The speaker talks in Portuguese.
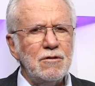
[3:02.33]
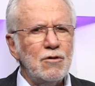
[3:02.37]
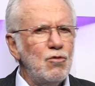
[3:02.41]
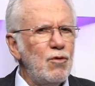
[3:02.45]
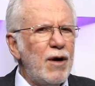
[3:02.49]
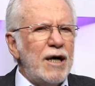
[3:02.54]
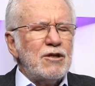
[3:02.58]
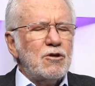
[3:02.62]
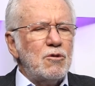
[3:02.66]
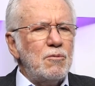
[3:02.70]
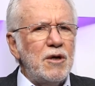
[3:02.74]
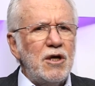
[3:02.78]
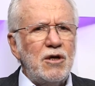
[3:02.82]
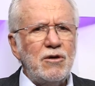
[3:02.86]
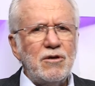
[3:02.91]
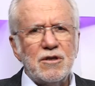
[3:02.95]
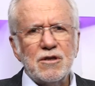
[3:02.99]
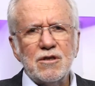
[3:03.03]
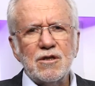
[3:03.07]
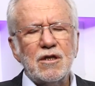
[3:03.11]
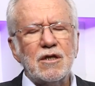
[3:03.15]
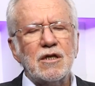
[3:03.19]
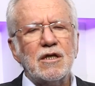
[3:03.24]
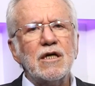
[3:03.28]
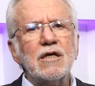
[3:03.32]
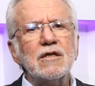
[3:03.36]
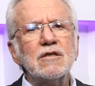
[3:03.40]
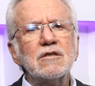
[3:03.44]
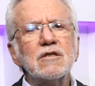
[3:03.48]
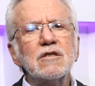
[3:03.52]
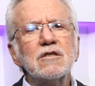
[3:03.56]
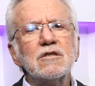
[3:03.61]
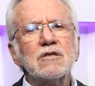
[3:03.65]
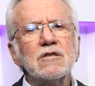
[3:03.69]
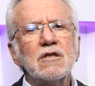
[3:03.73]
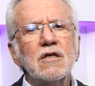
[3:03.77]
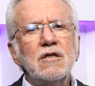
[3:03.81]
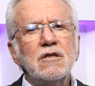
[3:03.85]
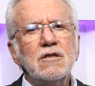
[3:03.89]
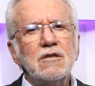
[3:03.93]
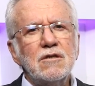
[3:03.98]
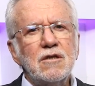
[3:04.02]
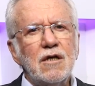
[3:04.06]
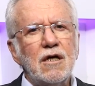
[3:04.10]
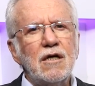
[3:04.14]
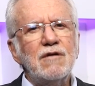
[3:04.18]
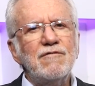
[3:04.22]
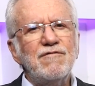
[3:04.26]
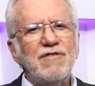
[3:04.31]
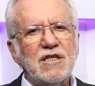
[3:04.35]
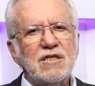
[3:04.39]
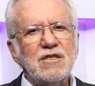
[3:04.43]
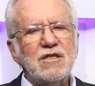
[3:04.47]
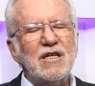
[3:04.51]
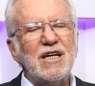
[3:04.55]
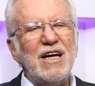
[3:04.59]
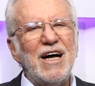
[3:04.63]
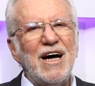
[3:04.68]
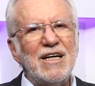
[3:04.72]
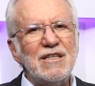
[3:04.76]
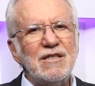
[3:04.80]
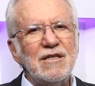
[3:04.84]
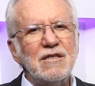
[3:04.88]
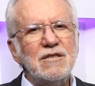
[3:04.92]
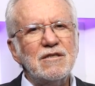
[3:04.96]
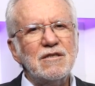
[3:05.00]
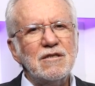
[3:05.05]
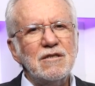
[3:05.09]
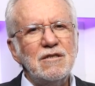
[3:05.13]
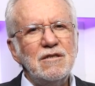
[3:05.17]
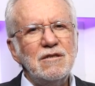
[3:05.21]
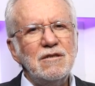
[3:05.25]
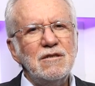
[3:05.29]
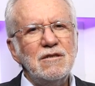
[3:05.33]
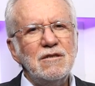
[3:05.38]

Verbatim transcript: 4 milhões de crianças serem vacinadas.